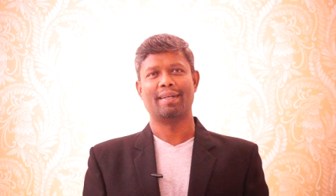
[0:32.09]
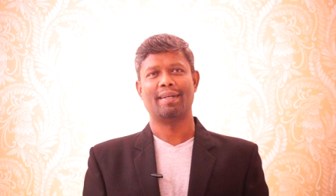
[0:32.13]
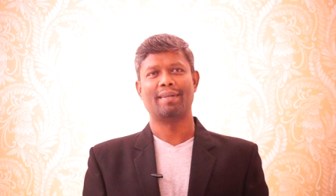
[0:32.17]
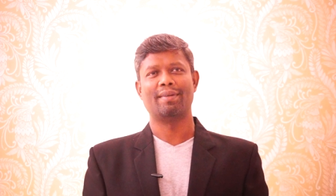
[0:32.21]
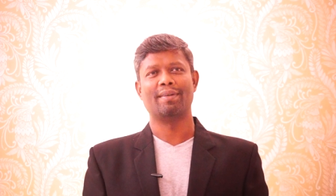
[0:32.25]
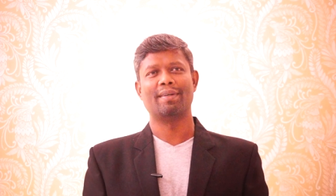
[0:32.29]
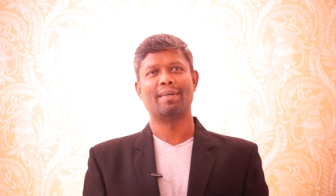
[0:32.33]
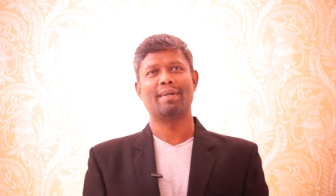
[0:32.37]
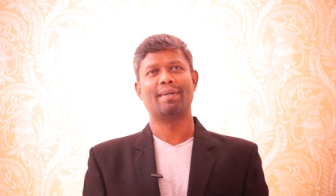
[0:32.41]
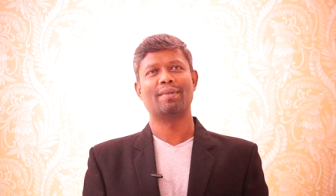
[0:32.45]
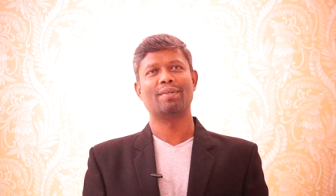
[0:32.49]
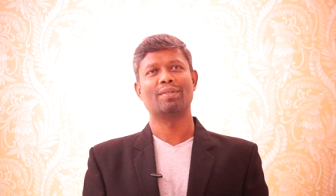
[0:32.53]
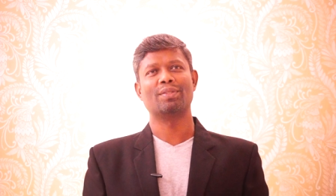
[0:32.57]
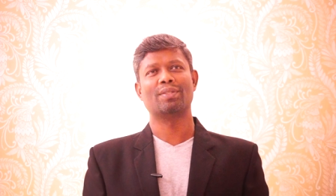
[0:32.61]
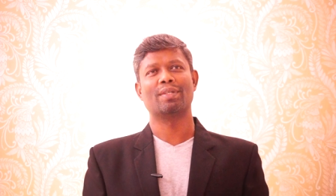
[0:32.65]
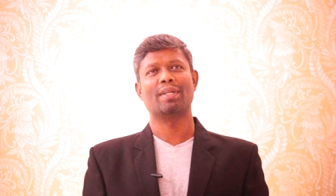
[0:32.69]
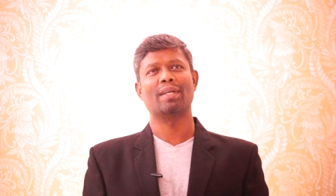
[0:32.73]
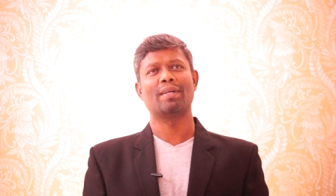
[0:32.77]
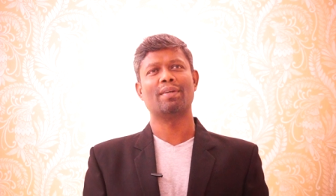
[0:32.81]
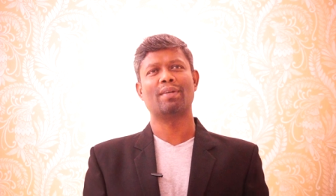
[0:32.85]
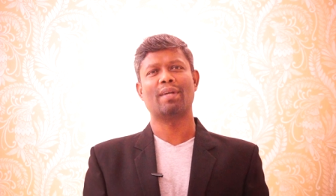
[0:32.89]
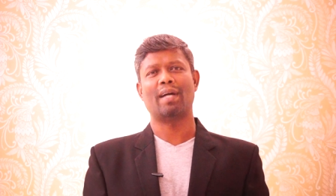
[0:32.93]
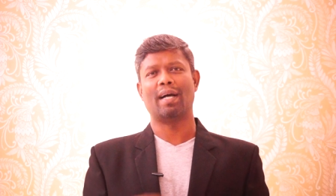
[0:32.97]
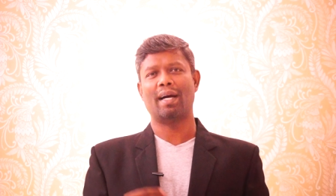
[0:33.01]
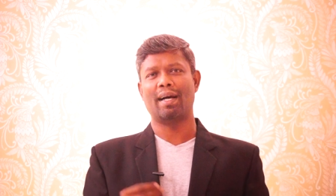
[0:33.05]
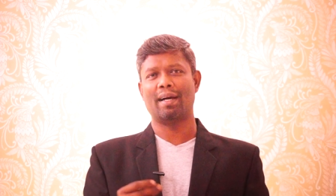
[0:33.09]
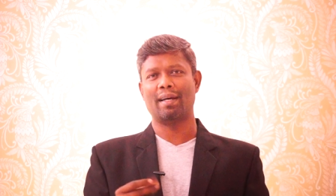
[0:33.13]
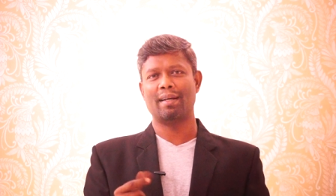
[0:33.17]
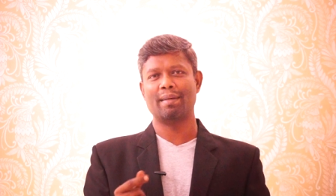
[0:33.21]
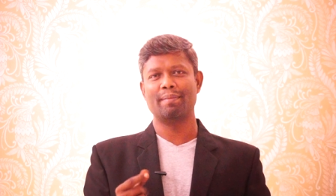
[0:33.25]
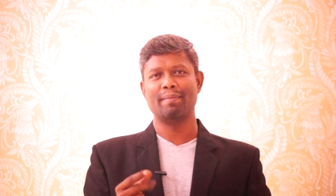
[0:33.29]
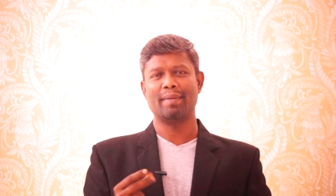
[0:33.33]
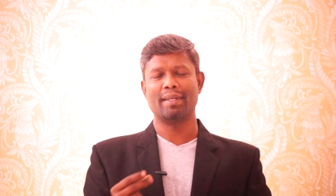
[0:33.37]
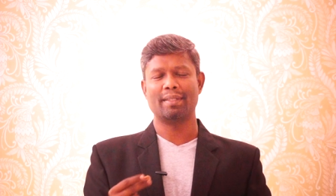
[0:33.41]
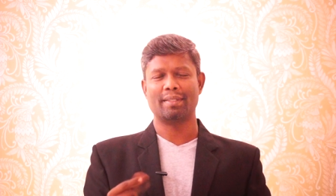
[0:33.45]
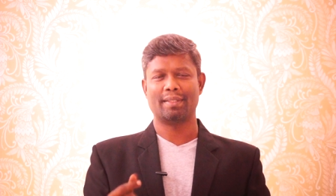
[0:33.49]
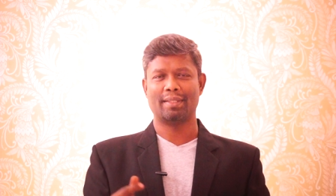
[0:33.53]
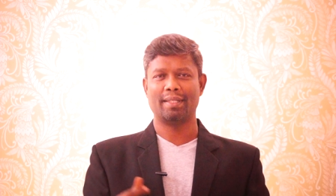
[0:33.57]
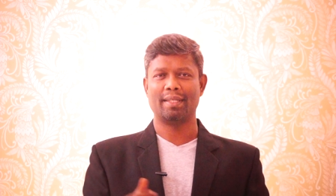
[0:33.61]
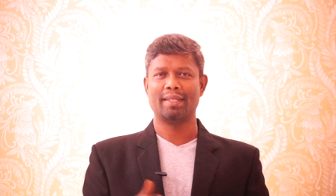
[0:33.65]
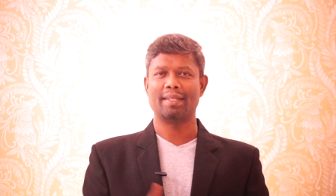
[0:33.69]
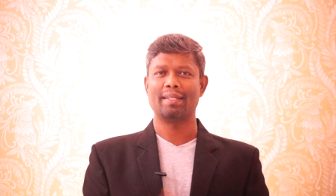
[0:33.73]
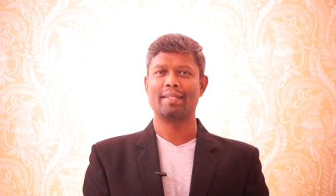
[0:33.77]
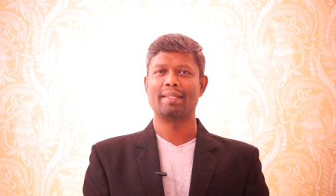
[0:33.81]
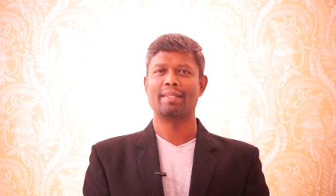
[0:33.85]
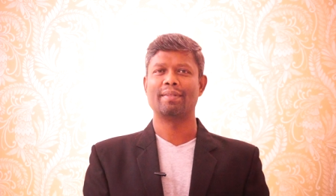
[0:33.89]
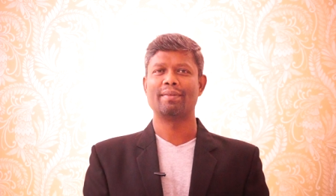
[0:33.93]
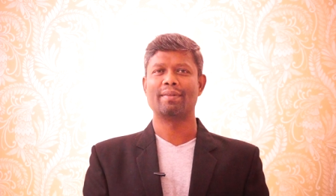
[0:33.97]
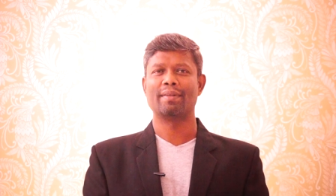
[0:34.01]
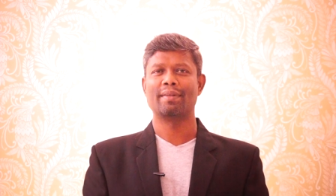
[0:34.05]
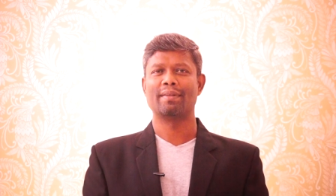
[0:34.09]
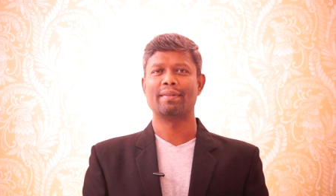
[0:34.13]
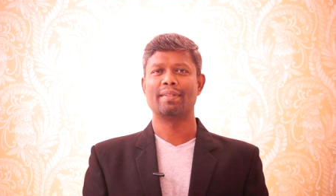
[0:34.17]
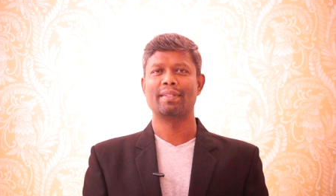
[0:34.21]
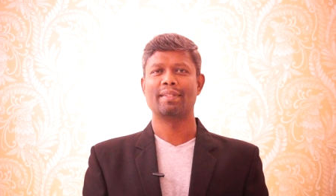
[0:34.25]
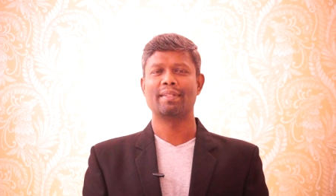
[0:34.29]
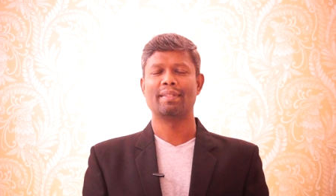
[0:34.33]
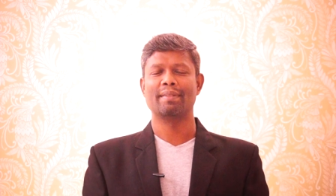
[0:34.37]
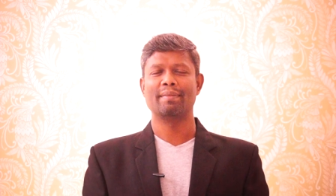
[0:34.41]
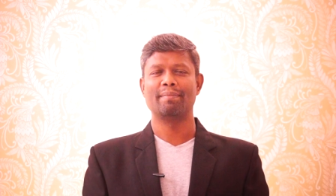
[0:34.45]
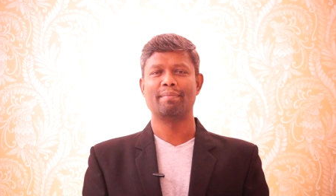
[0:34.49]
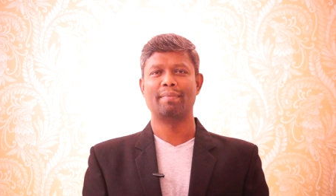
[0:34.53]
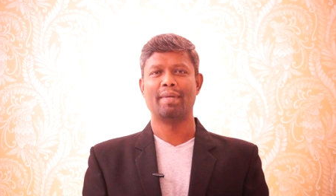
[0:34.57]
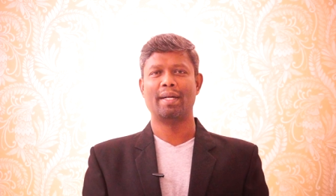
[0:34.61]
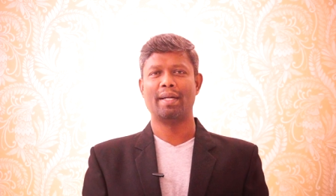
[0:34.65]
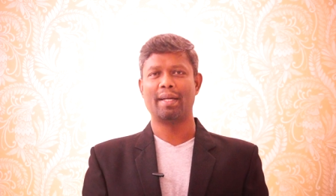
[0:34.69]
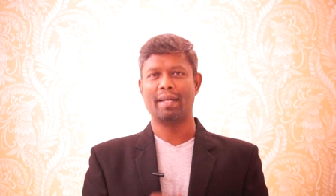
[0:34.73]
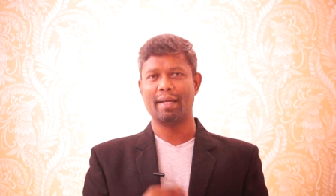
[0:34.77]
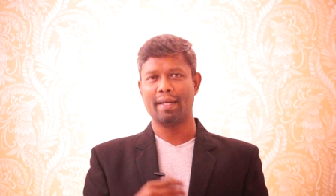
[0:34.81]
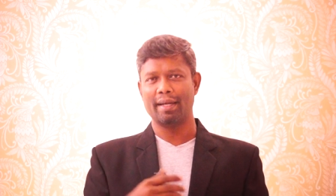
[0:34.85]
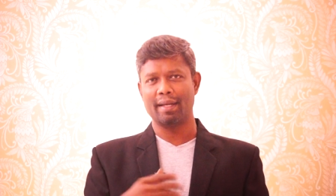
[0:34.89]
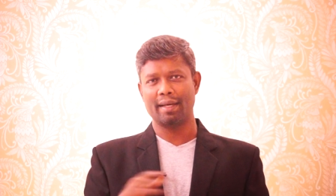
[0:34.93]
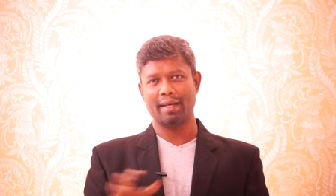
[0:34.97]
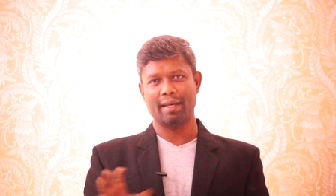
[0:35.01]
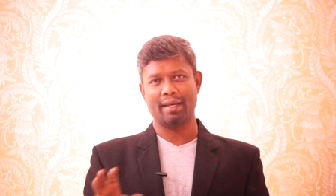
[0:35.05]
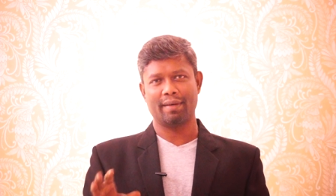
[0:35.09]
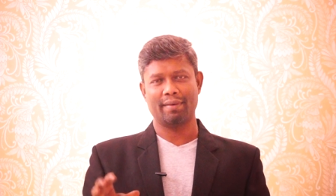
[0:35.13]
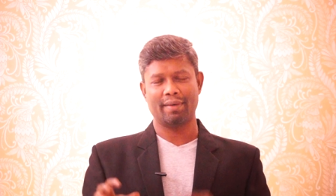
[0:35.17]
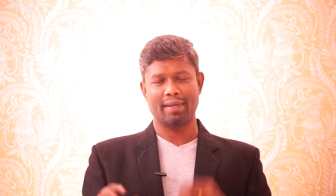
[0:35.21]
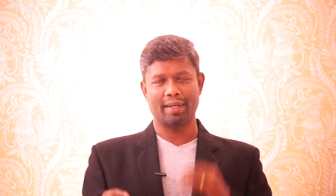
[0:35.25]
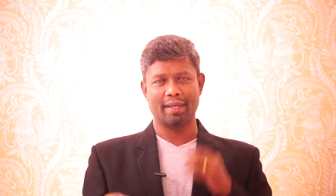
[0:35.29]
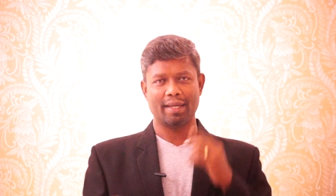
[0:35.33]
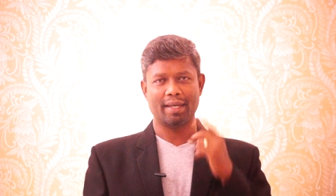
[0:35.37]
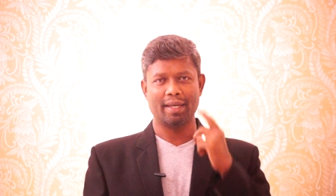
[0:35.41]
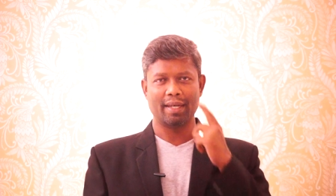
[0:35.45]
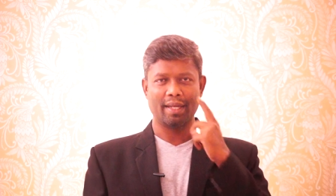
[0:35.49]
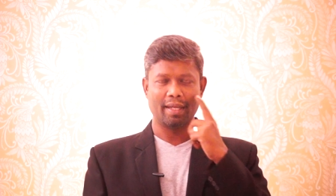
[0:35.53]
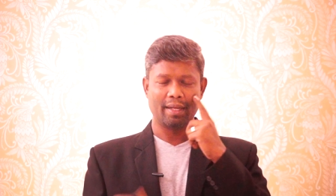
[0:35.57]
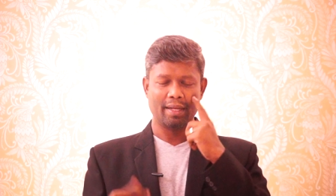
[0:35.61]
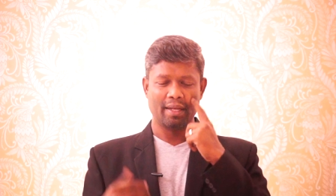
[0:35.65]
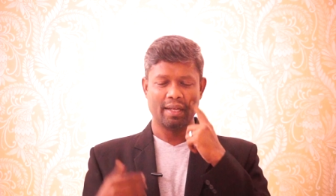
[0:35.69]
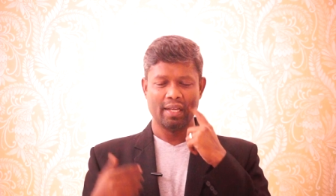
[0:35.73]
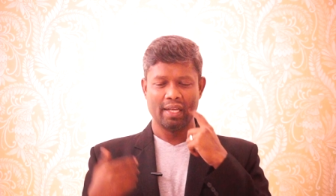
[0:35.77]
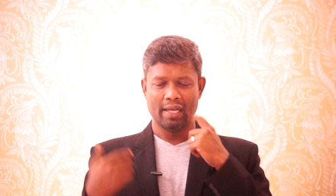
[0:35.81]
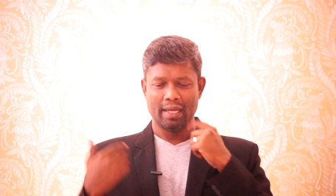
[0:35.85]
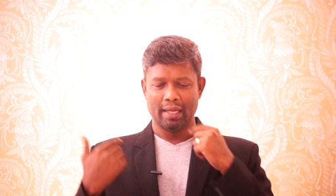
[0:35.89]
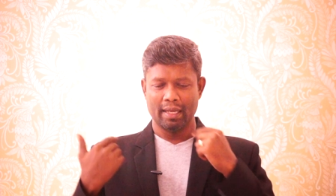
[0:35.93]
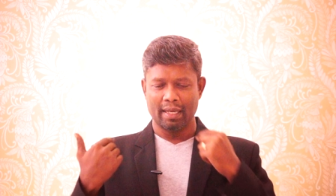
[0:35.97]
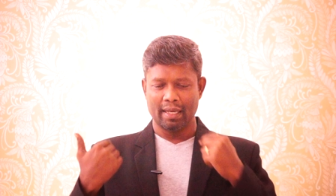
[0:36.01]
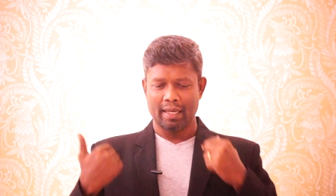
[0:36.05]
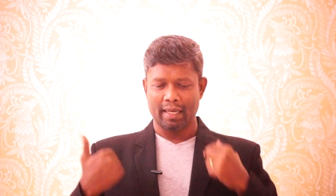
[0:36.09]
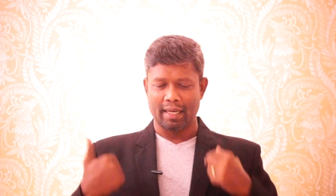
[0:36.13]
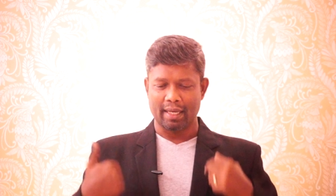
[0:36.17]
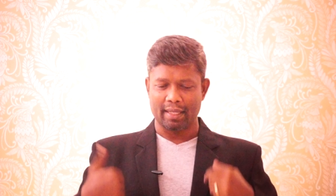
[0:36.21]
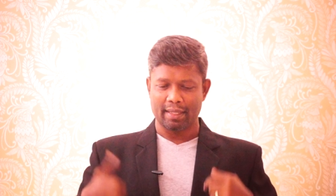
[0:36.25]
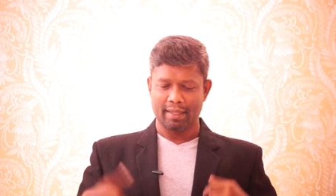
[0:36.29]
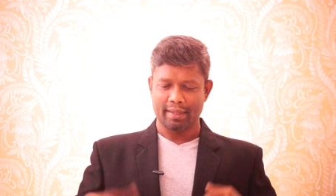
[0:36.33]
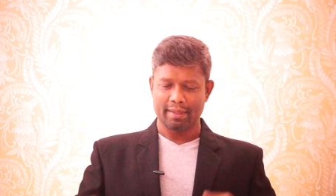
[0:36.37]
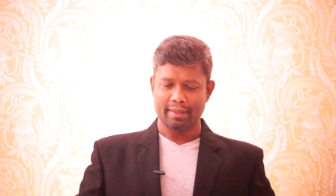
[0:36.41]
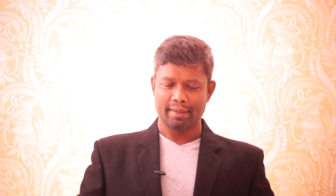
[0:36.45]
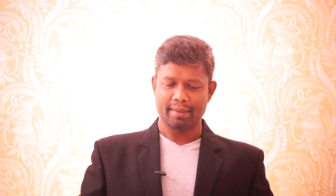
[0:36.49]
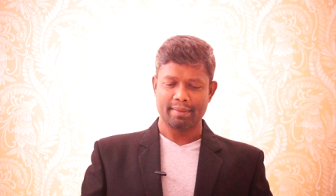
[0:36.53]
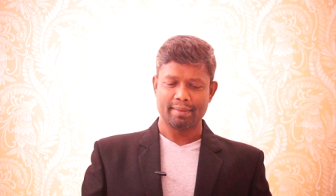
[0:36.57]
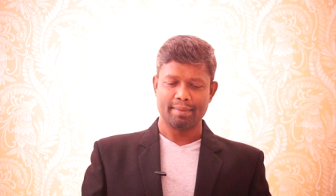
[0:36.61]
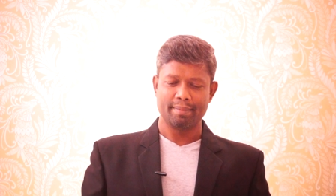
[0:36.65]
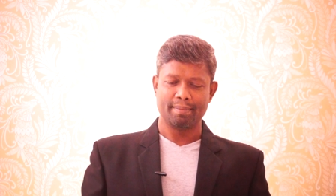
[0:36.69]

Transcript: அவங்க அவங்க சொன்னாங்க இன்னும் ஆறு மாதத்தில் இவங்க வந்து பெட் ரிட்டன் ஆயிடுவாங்க இல்லை அதாவது